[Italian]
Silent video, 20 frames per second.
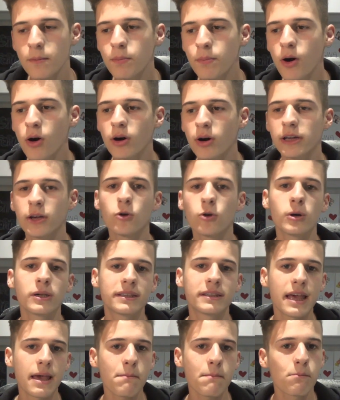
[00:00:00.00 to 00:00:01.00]
poi col
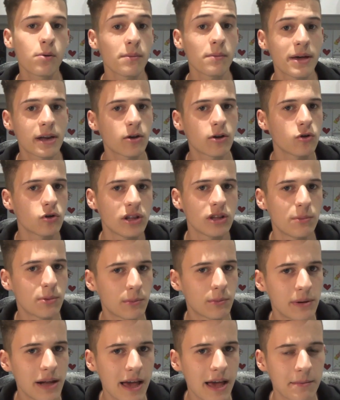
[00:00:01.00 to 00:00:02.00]
tempo emergono dei
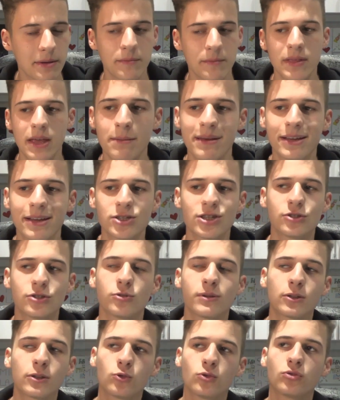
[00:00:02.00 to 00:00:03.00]
problemi. Emerge
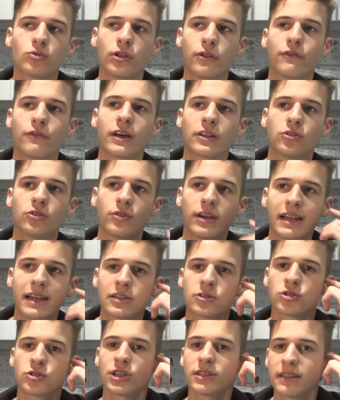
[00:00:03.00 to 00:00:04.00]
soprattutto il fatto che la
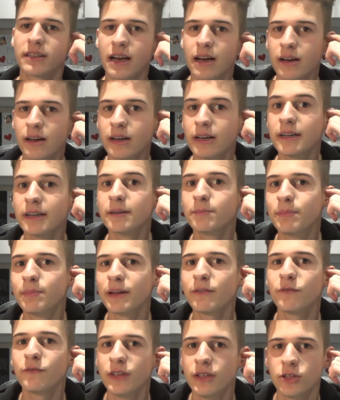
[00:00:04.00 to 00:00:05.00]
società
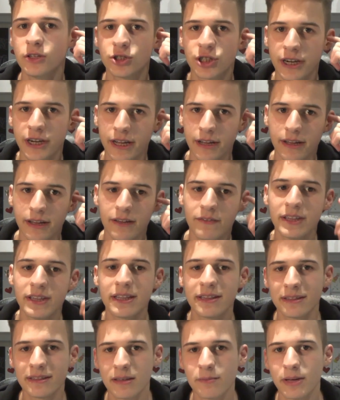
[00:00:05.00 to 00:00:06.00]
per vincere
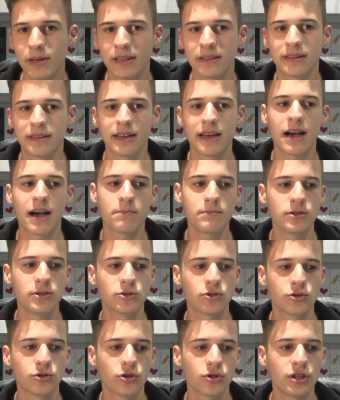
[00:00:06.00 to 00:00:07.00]
evidentemente ha
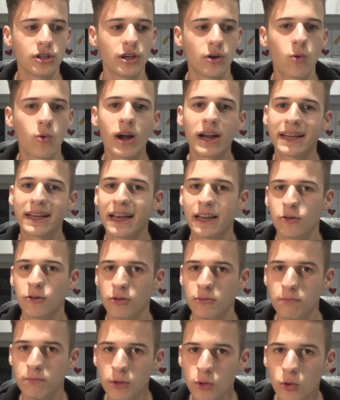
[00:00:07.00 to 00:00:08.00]
bisogno di qualche anno
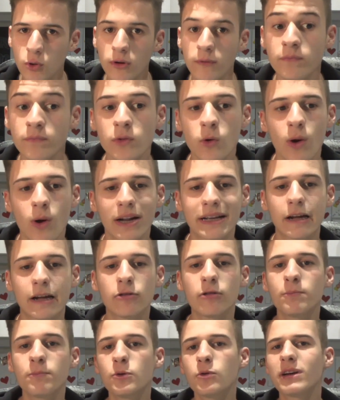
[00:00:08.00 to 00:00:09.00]
in più. Qualche
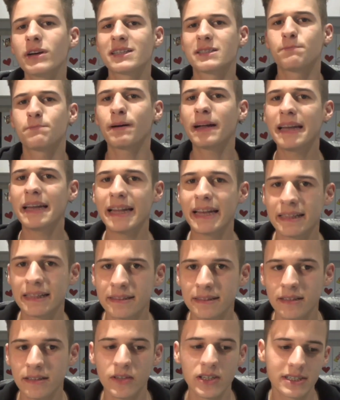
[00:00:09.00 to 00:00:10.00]
anno in più che
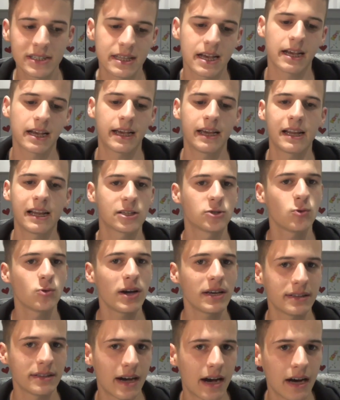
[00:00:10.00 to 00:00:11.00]
Spalletti, vista anche la
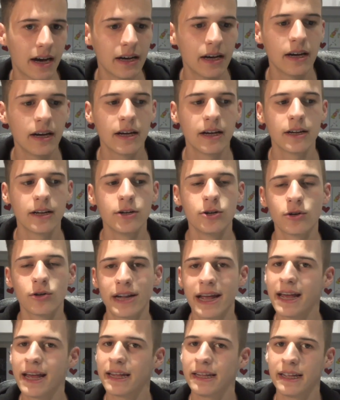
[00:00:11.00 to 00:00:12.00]
sua età, non
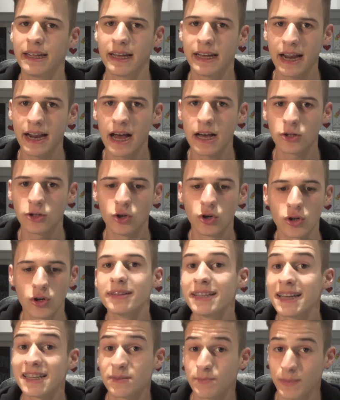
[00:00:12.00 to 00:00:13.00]
è in grado
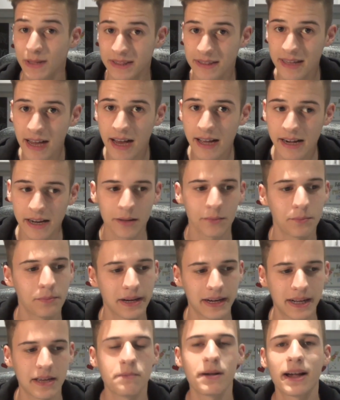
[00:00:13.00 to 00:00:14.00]
di aspettare
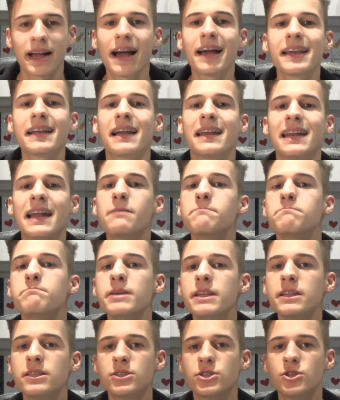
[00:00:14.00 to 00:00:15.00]
perché magari ha
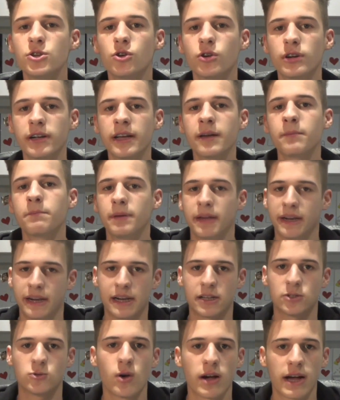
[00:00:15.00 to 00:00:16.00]
l'ambizione per
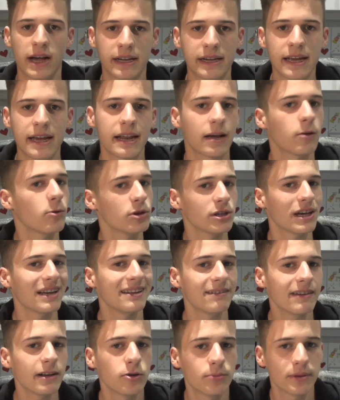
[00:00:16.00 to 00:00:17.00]
la sua carriera e quindi a
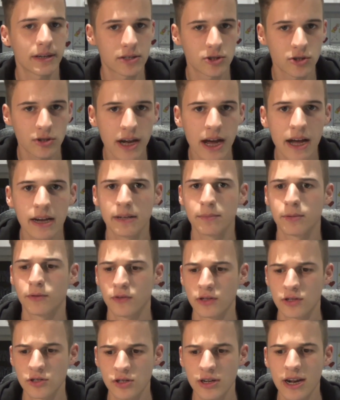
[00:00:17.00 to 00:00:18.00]
livello personale,
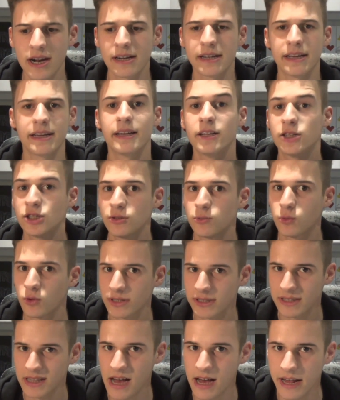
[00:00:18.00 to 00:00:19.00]
professionale e ci può
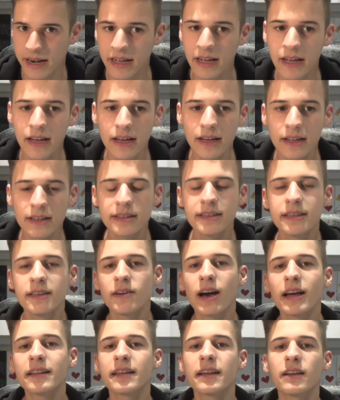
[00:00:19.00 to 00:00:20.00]
stare di
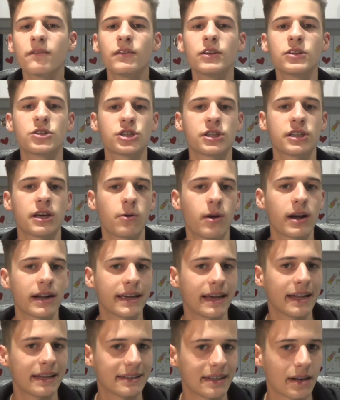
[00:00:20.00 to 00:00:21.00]
andare a vincere da
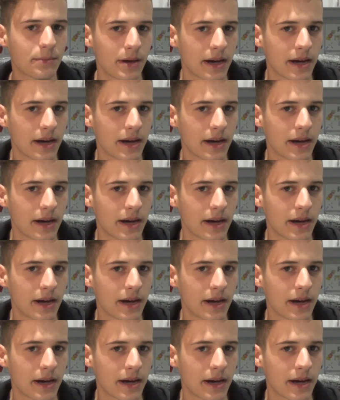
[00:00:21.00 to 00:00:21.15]
qualche altra